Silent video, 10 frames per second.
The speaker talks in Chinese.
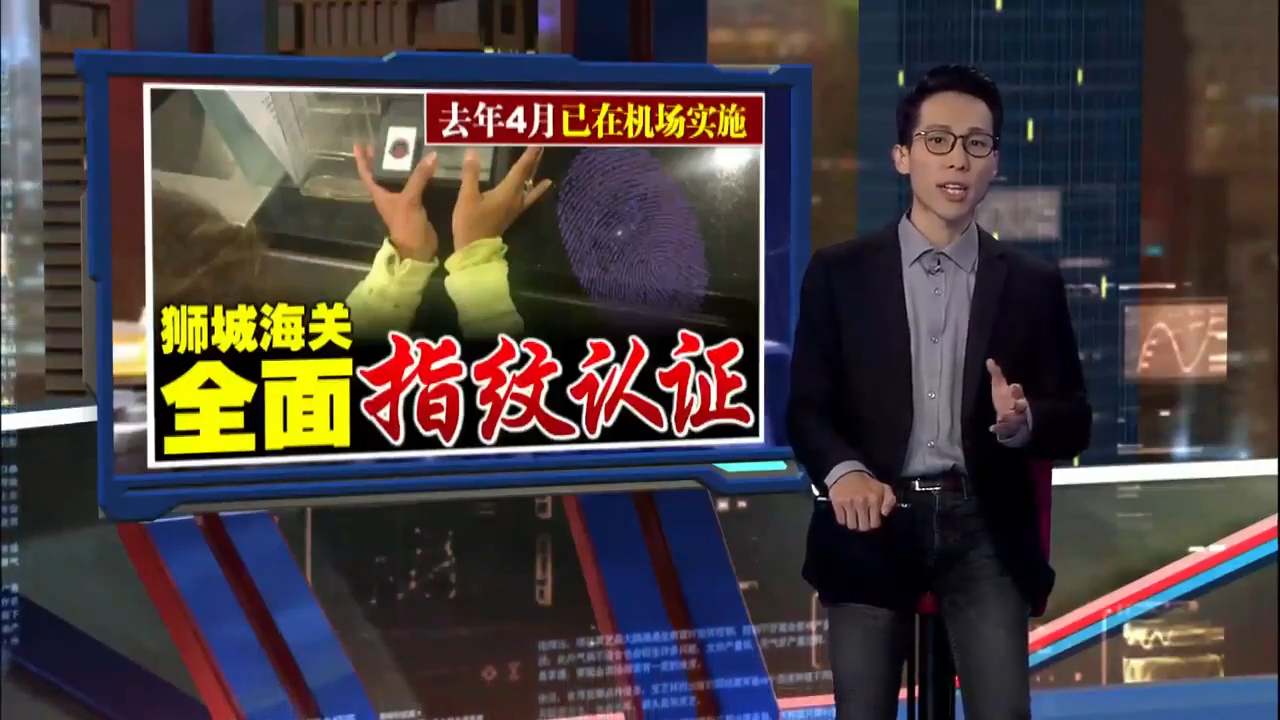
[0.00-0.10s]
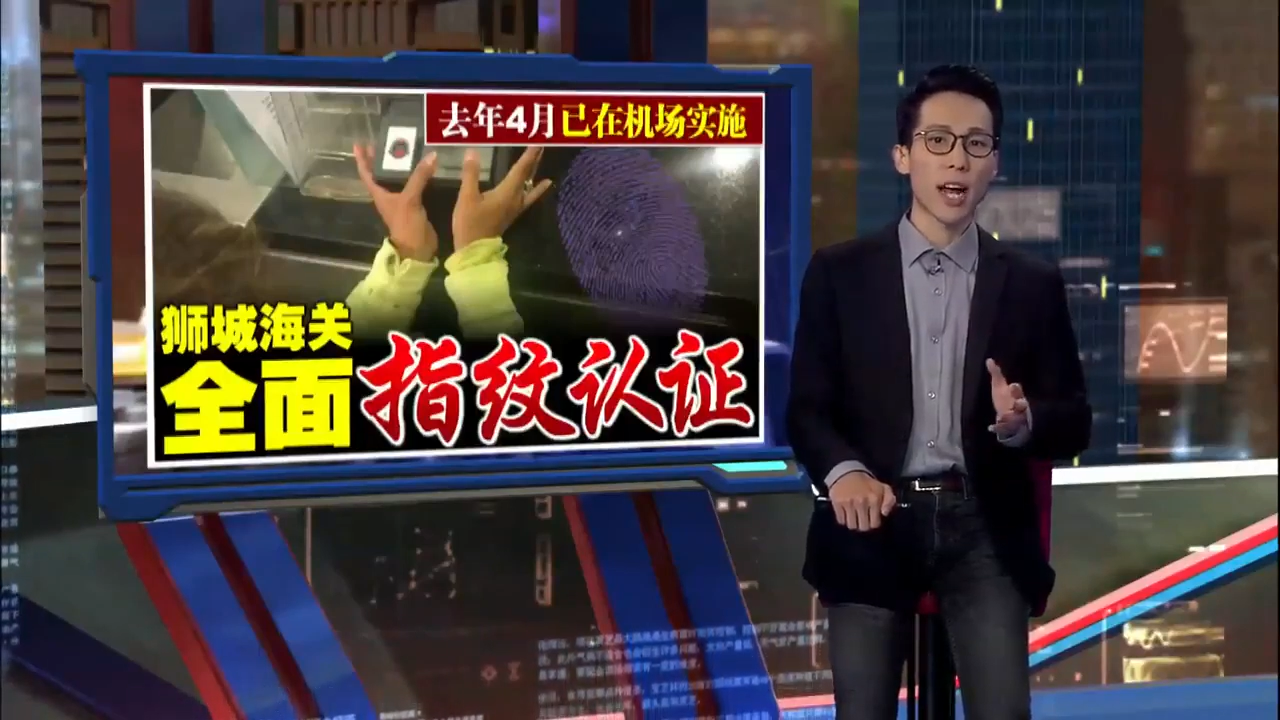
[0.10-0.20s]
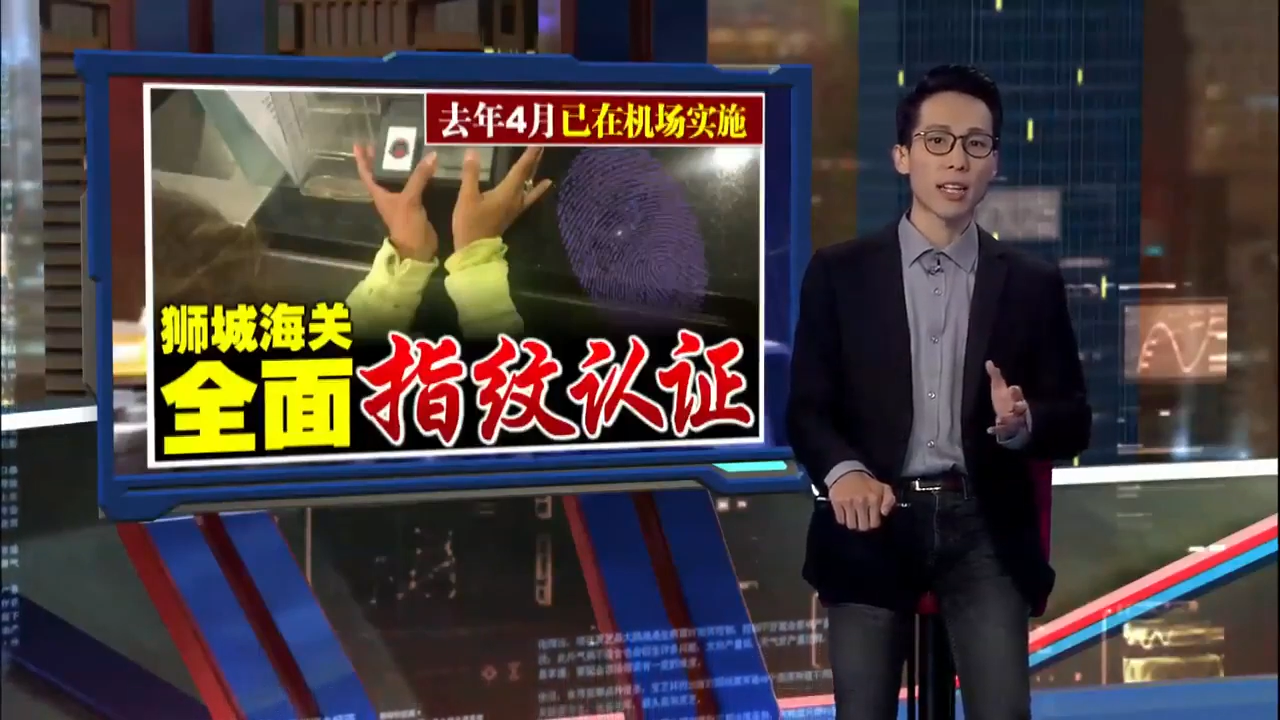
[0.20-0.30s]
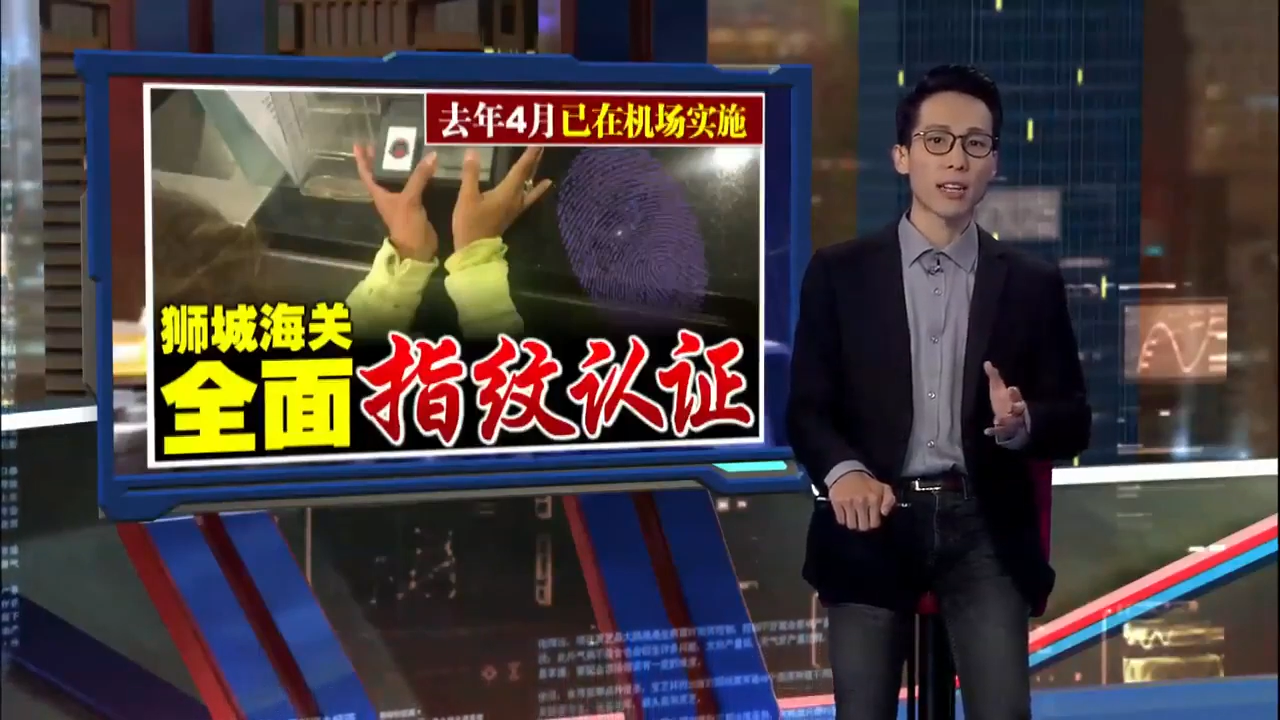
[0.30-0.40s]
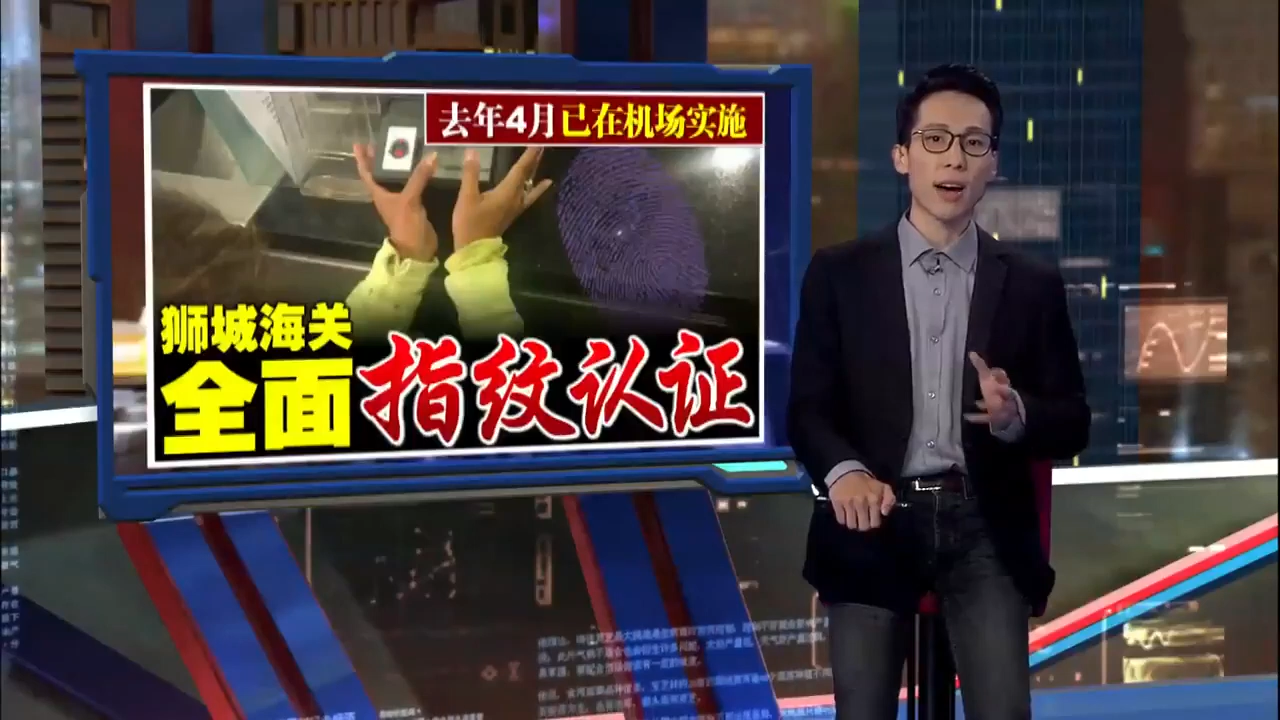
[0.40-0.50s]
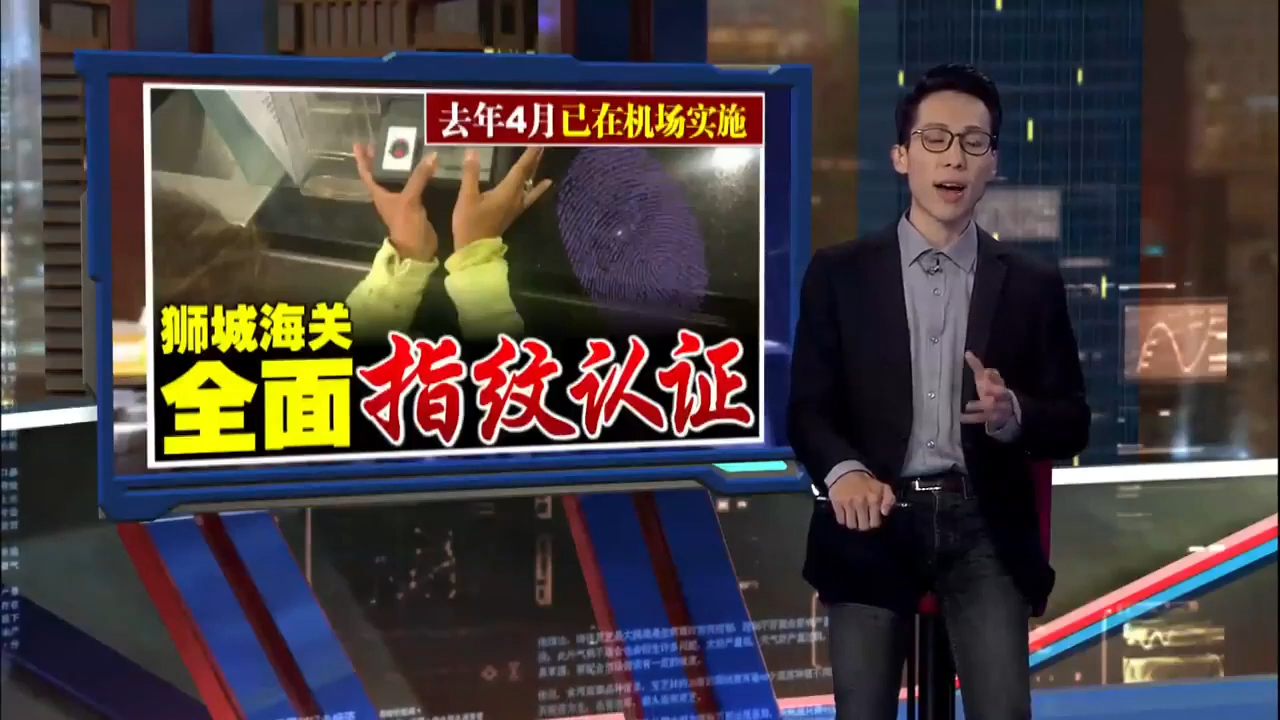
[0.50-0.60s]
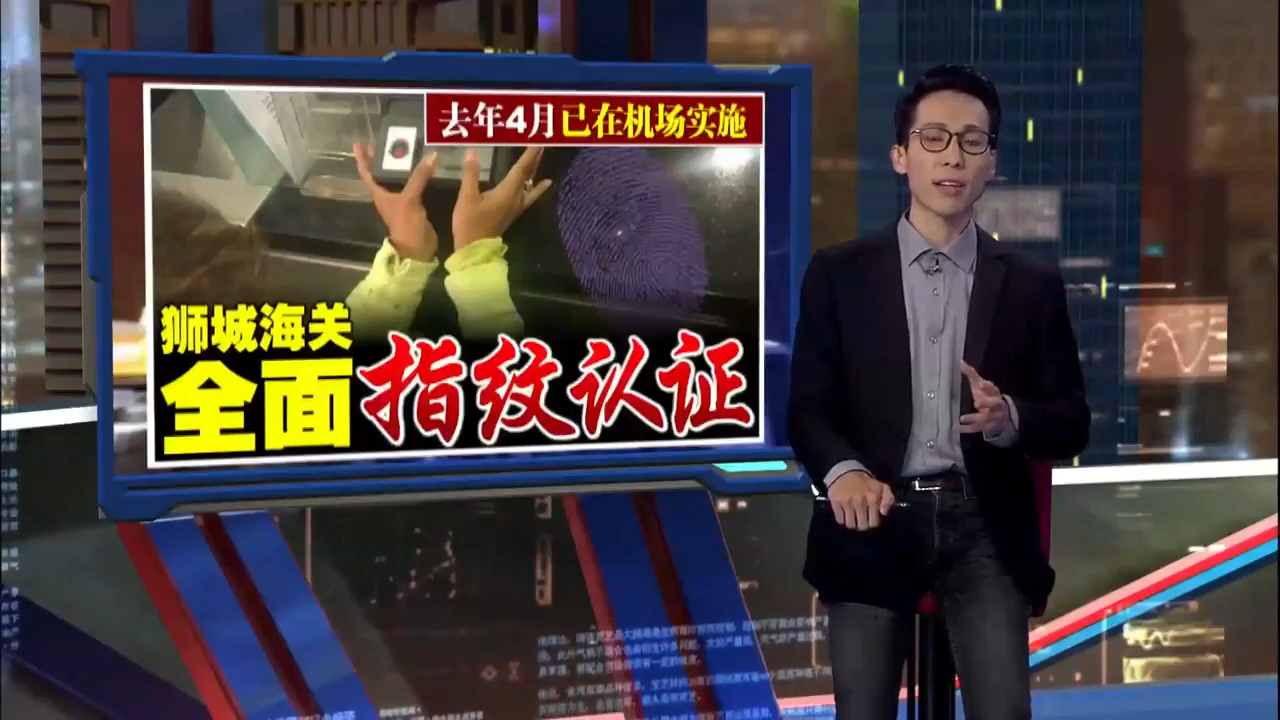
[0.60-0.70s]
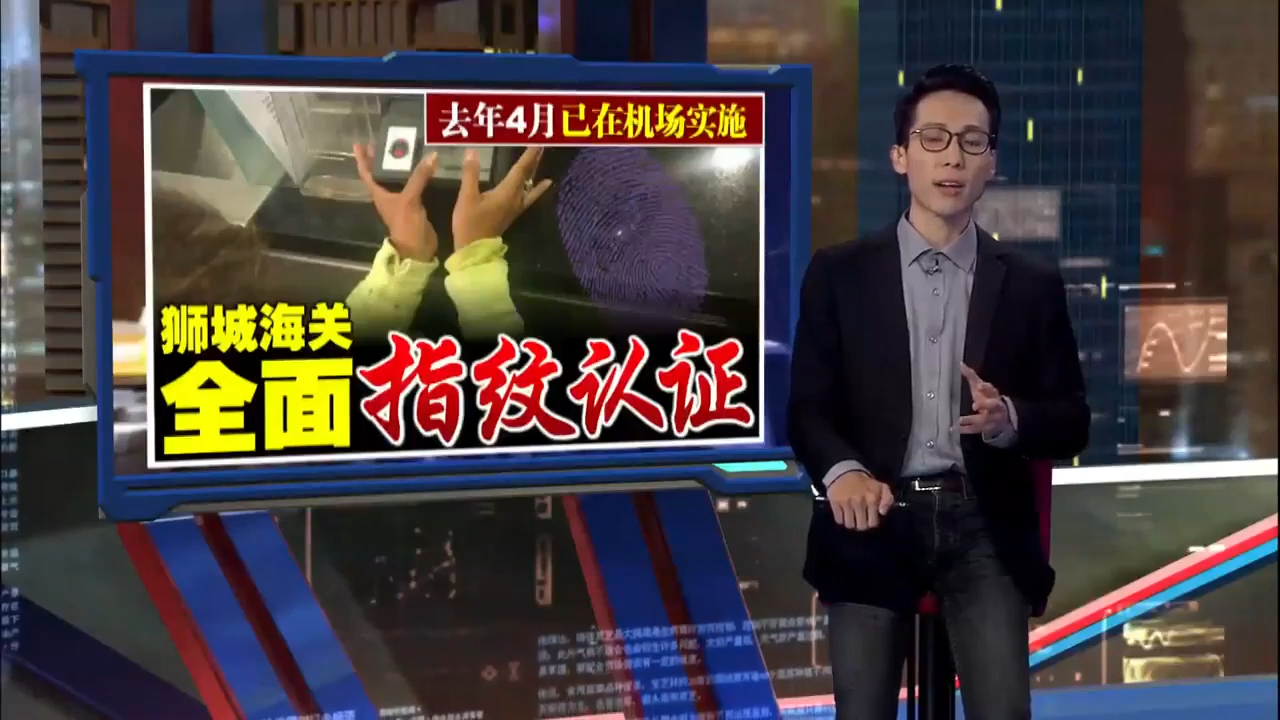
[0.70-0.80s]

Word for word: 那里开